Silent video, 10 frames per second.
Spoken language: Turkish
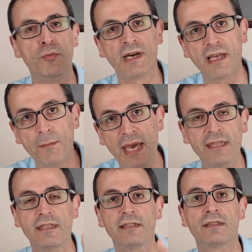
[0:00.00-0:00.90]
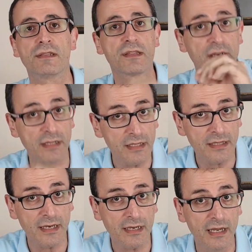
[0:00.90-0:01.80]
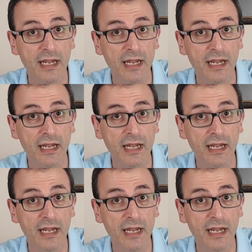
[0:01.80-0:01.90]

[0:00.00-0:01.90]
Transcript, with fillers: numara 5 yıldız çalışacak.